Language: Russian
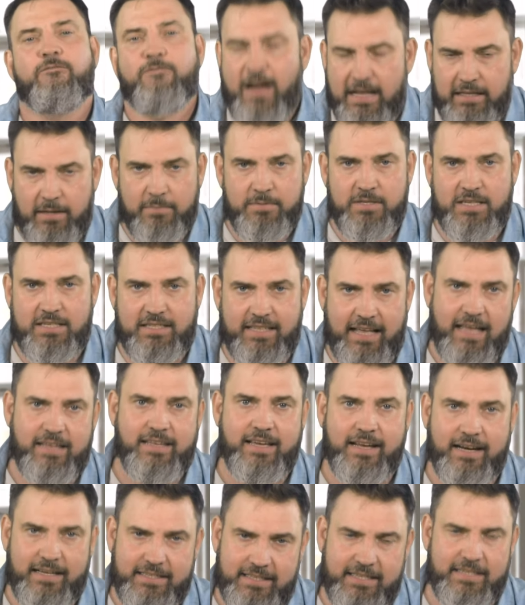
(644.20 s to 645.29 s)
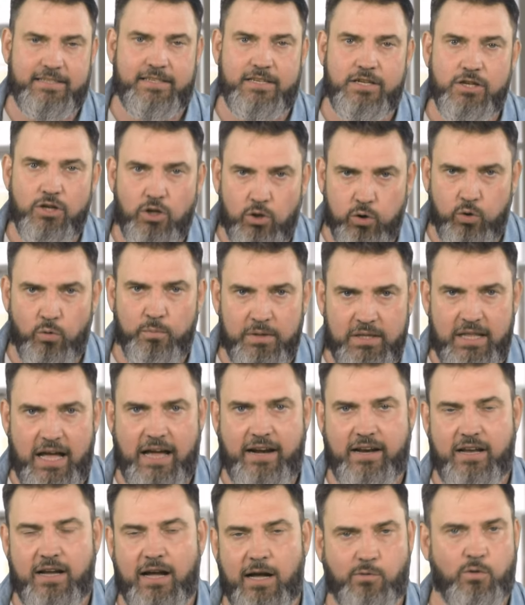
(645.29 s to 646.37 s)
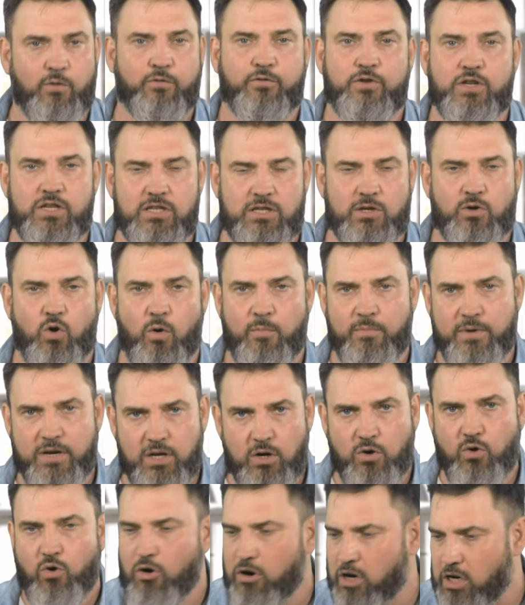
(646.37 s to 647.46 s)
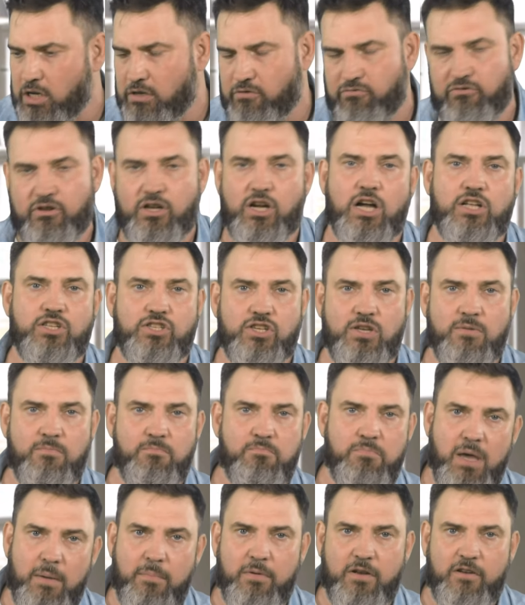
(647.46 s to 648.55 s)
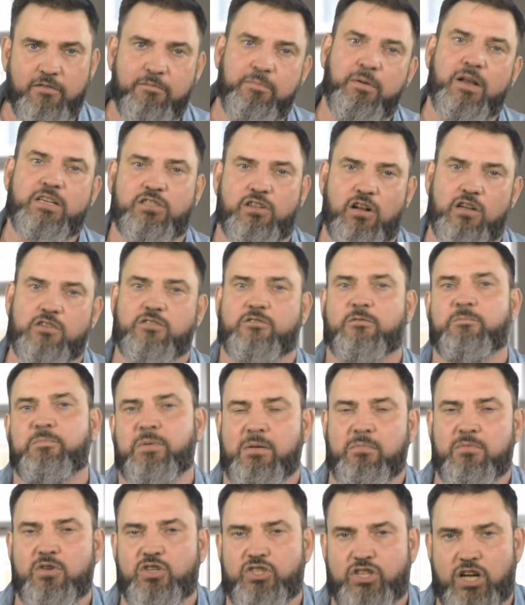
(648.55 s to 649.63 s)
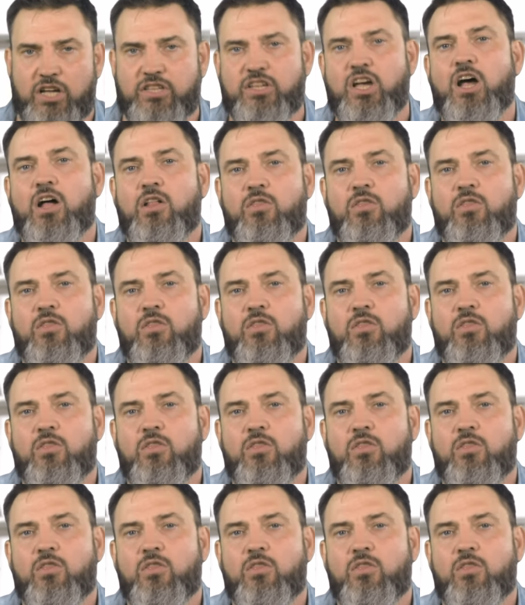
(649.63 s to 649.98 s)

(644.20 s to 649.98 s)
в этом состоянии российский глубинарий готов языком и город двигать, и мебель в пространстве перемещать.